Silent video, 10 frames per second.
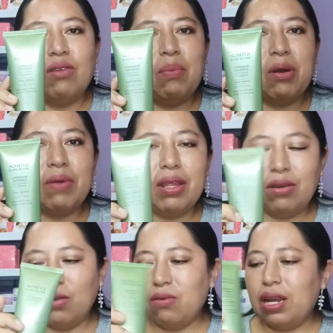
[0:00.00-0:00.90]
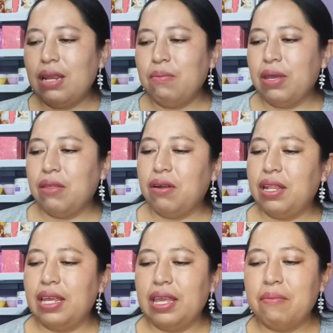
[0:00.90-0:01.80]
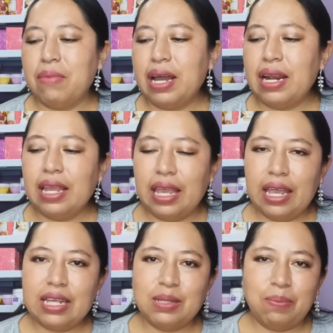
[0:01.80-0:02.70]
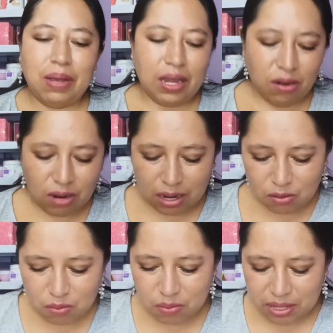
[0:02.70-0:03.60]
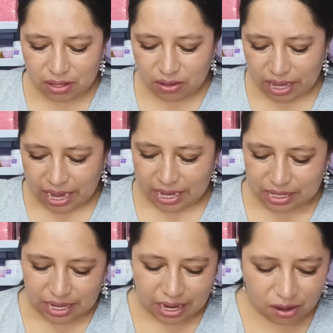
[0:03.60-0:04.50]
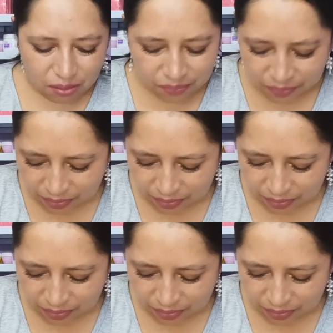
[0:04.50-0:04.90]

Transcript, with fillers: No he probado ninguna limpiadora de Yambal y espero algún momento ya hacerlo.